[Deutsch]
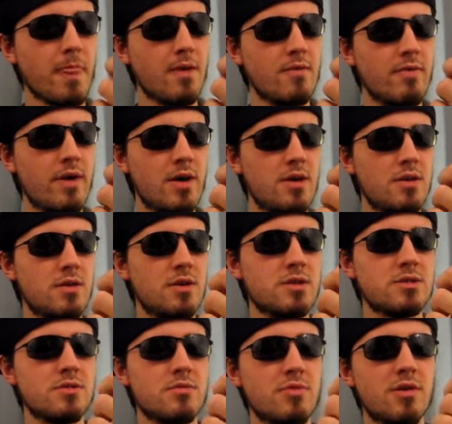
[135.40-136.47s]
Weil,
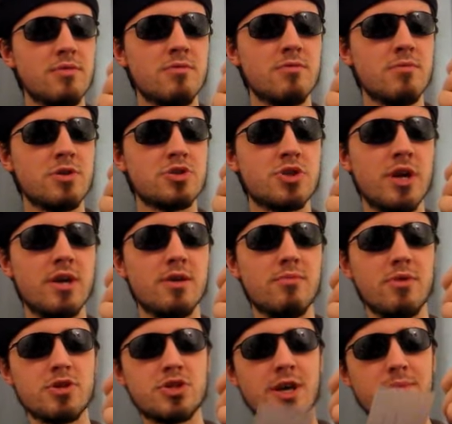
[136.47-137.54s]
also man, man, schreibt,
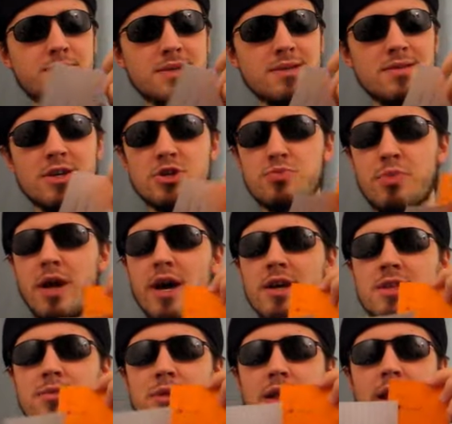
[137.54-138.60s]
man schreibt sie in der Sprache,
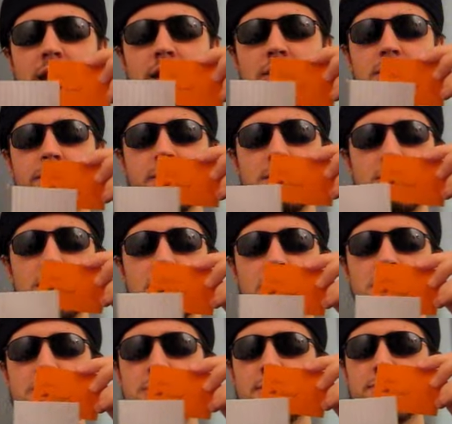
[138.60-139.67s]
die man lernen will,
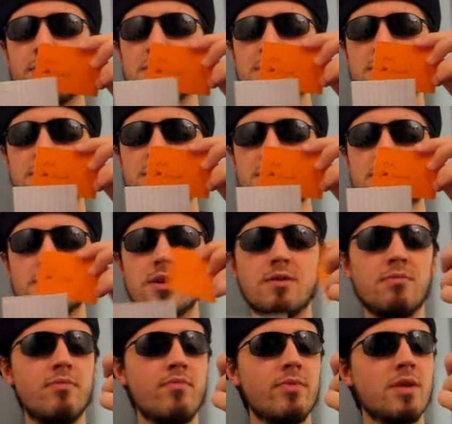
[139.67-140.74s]
schreibt man sie mit,
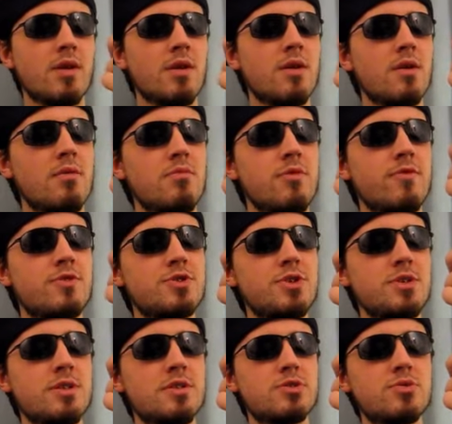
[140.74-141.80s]
ähm, mit
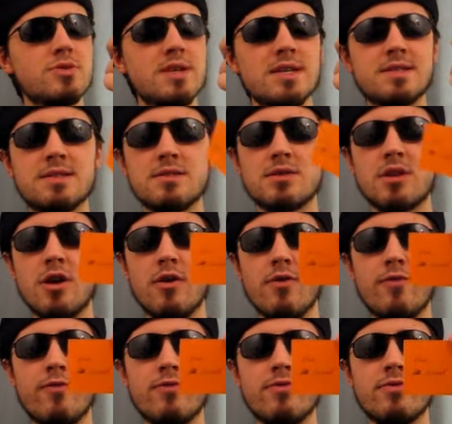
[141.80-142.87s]
verschiedenen Zusätzen
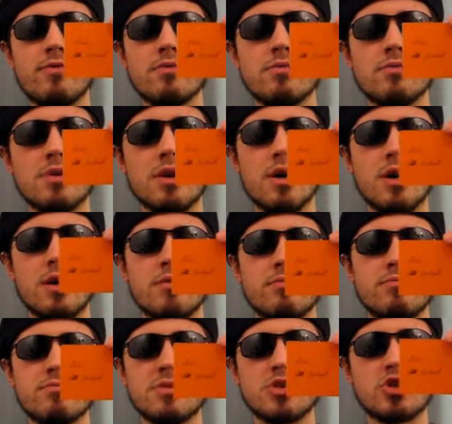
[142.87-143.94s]
drauf, ja,
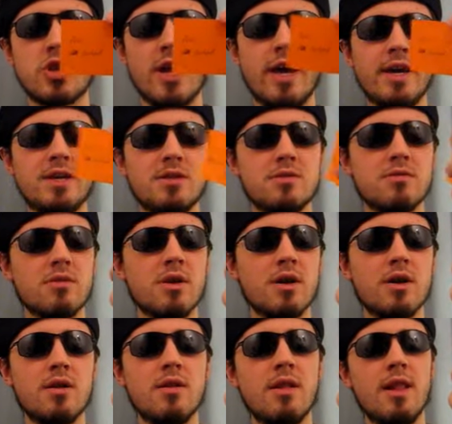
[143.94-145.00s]
Geschlecht
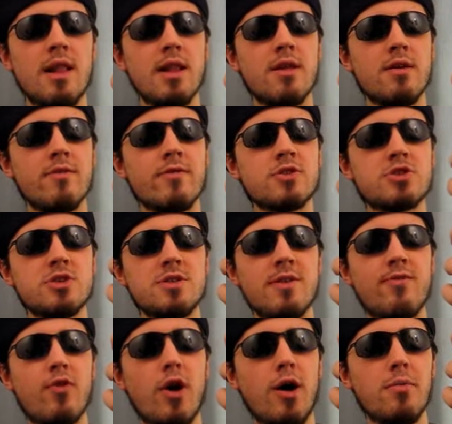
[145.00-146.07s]
oder verschiedene
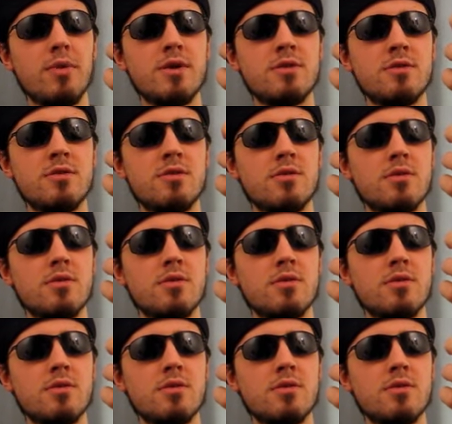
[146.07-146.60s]
Formen,